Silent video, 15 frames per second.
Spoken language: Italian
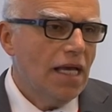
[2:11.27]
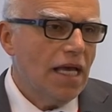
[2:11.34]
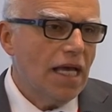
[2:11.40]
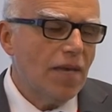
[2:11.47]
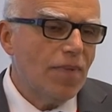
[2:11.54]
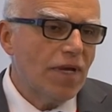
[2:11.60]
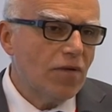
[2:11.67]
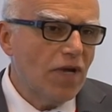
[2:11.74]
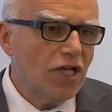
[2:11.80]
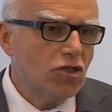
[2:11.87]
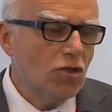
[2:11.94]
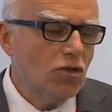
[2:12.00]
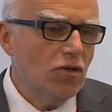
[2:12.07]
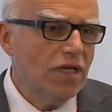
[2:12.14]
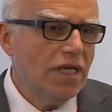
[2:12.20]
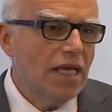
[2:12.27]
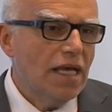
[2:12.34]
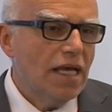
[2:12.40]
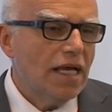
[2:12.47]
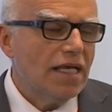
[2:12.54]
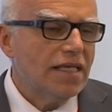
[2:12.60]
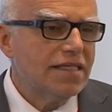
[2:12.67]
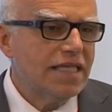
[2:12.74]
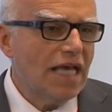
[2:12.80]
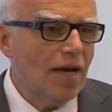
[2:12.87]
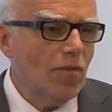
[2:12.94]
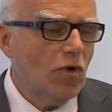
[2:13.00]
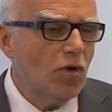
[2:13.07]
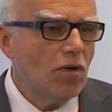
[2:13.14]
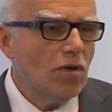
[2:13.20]
e per questo noi
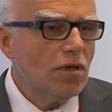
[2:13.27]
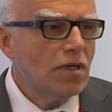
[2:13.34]
siamo